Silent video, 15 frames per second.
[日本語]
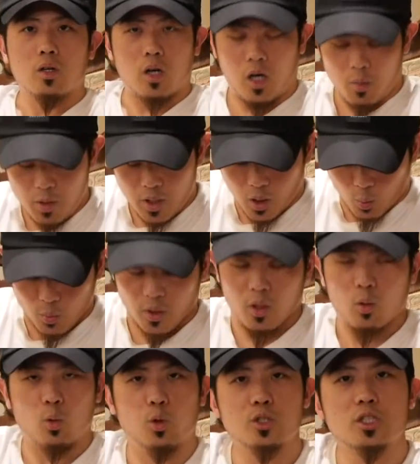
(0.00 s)
カメラをね、
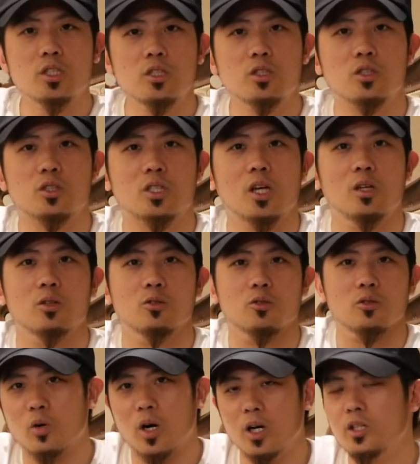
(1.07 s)
腰につける
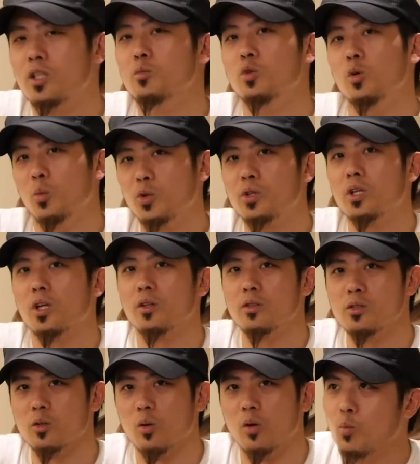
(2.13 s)
アイテムを持ってたん
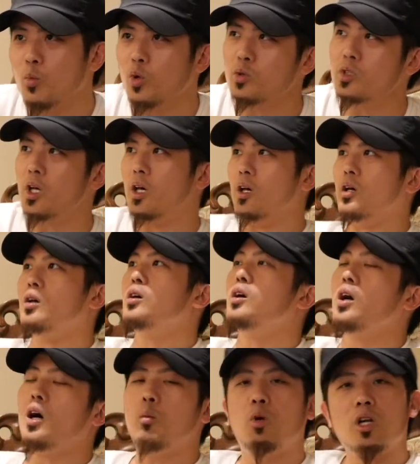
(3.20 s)
ですよ。僕ね、
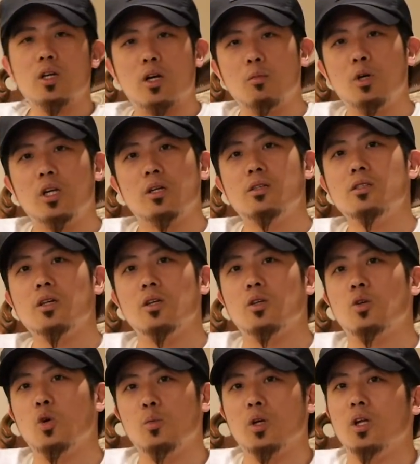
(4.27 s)
あまりカメラ機材
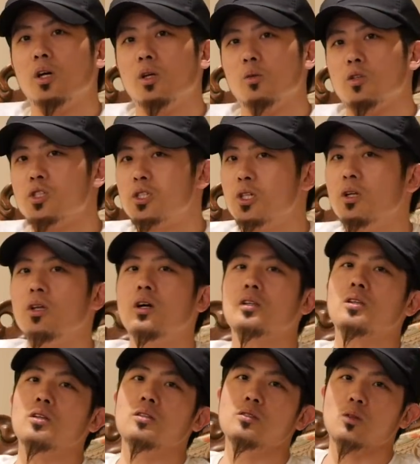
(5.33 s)
に興味がないので知らな
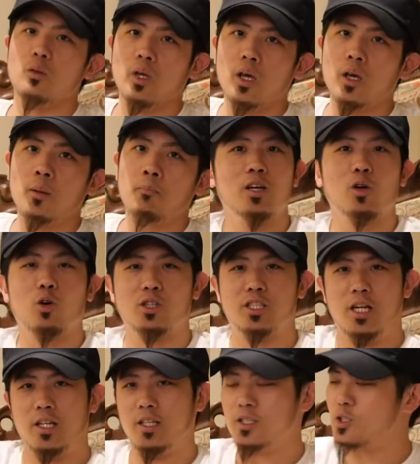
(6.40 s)
かったんですよね。こちらで